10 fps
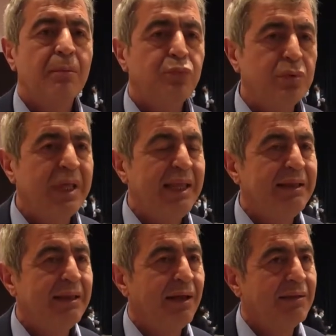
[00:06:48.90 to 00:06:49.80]
Bununla
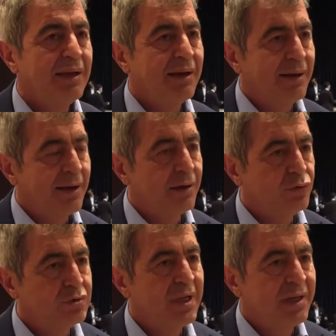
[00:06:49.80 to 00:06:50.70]
ilgili alınan
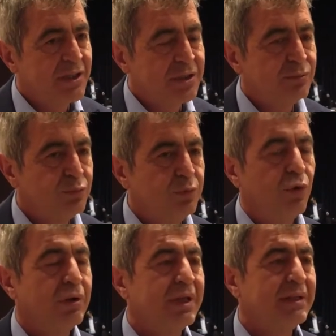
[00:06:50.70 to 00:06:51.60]
kararın üzerine şimdi bu
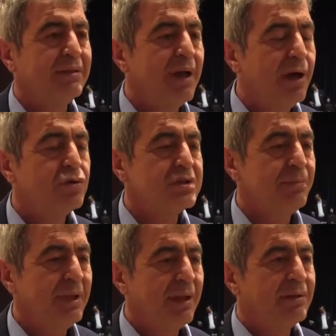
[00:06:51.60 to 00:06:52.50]
bölgede daha
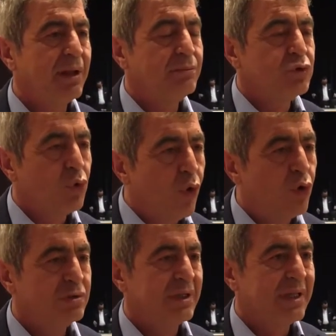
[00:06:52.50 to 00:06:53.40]
önce planlanmış
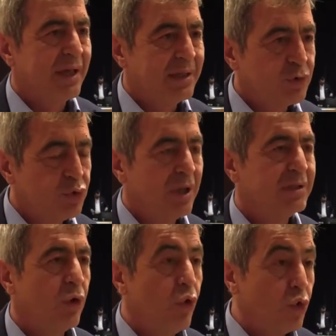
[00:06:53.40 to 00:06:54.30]
ortada şu
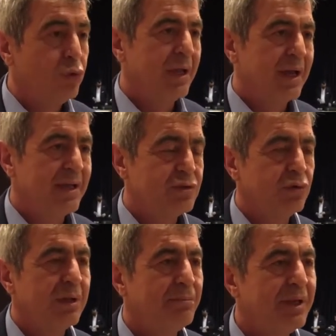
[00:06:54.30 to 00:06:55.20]
anda okul
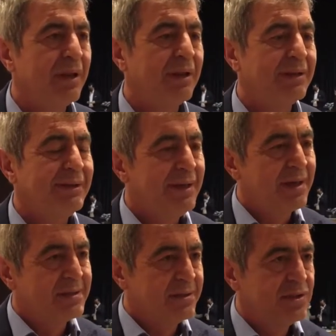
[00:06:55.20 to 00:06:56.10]
arazisi olan bir alanın
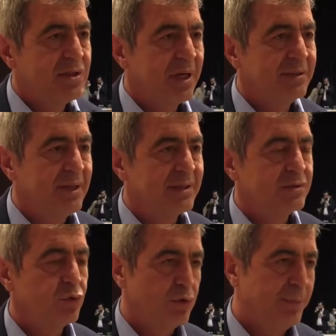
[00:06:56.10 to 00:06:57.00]
yarısı ticaret
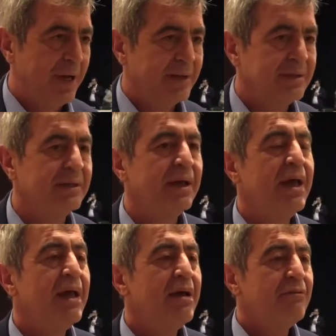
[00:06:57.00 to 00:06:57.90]
yarısı otoparktı.
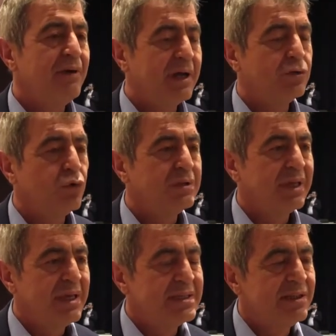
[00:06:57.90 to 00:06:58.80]
Fakat
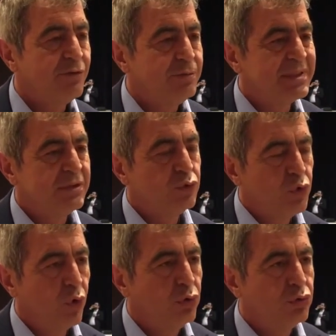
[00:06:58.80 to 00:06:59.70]
oradaki esnafımızın
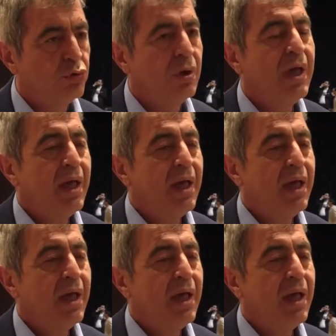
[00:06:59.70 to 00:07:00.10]
yoğunluğu